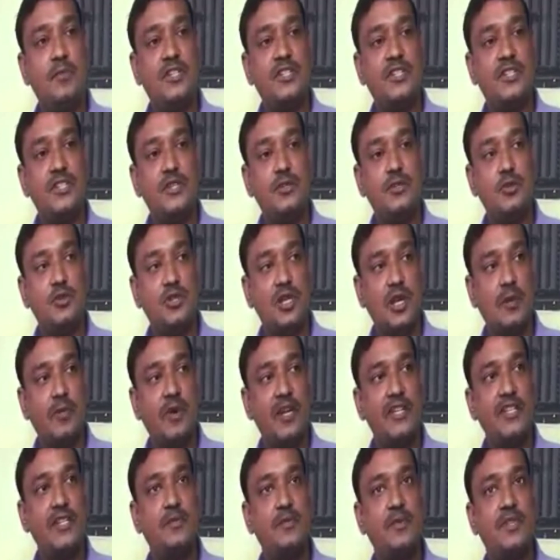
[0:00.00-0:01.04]
आइसक्रीम स्टिक
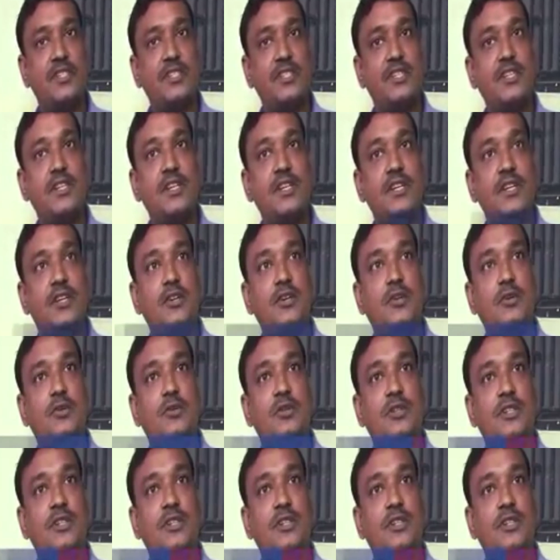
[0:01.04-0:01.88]
से घोसला बनाया